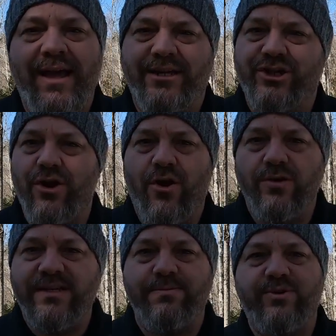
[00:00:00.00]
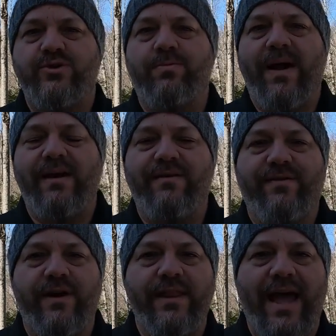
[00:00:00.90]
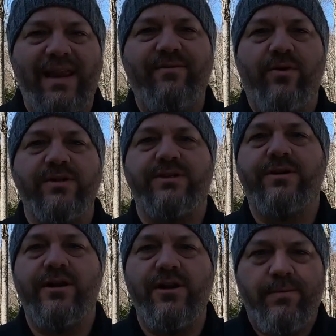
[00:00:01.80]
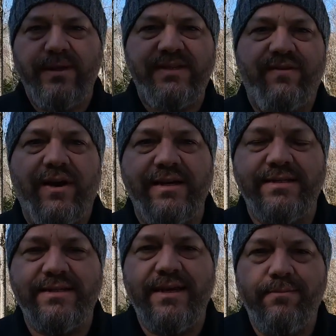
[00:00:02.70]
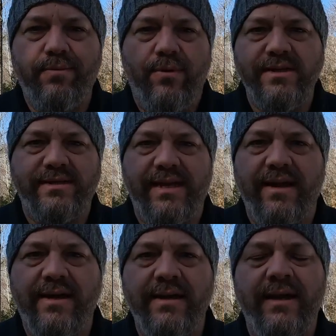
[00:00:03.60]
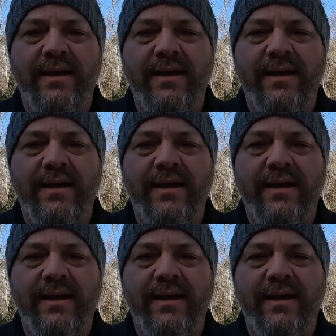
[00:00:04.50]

j'ai un concept super le fun. Allez voir ça, lepetitforestier.ca.